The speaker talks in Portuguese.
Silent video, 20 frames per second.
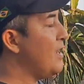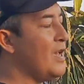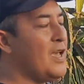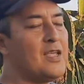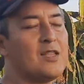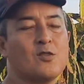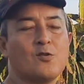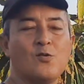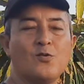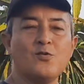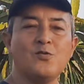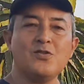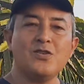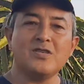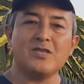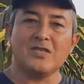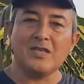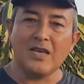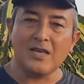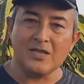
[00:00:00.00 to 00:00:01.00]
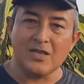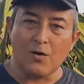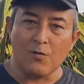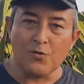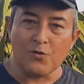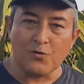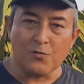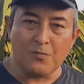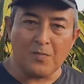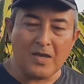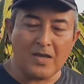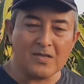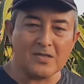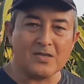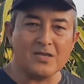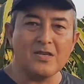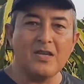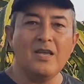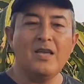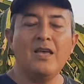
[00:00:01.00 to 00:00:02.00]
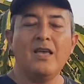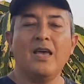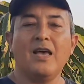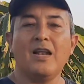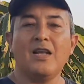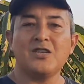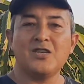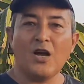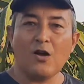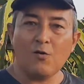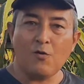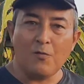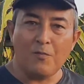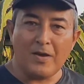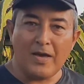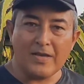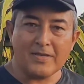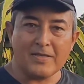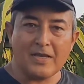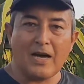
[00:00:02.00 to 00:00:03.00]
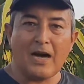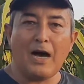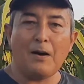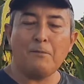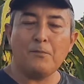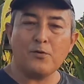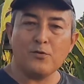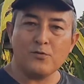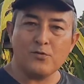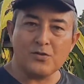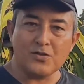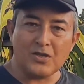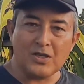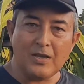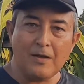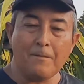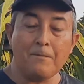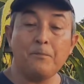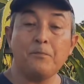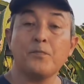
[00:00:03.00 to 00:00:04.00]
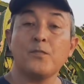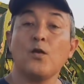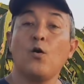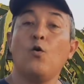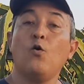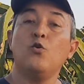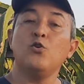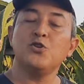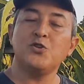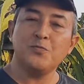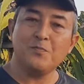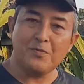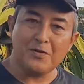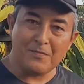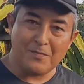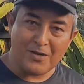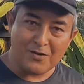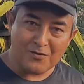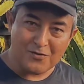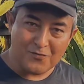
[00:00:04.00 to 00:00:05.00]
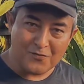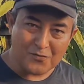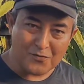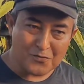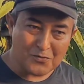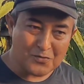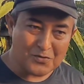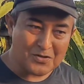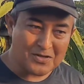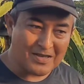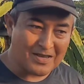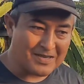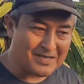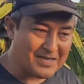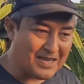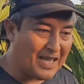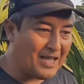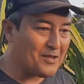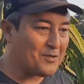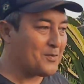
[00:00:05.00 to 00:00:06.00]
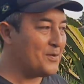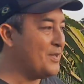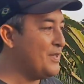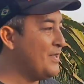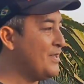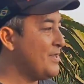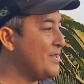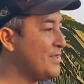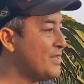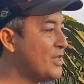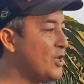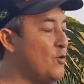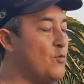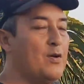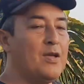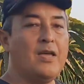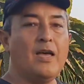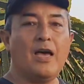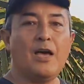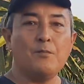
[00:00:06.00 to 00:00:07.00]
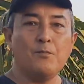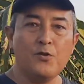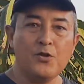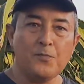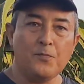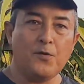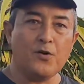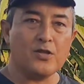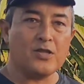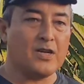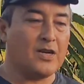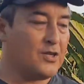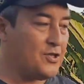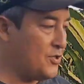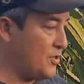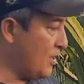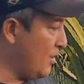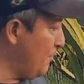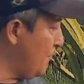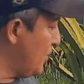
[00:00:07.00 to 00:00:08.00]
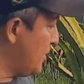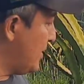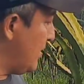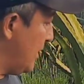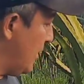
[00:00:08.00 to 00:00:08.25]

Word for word: é em torno de seis a oito meses, ela já começa a produzir os primeiros frutos, tá certo? Então, é muito importante que você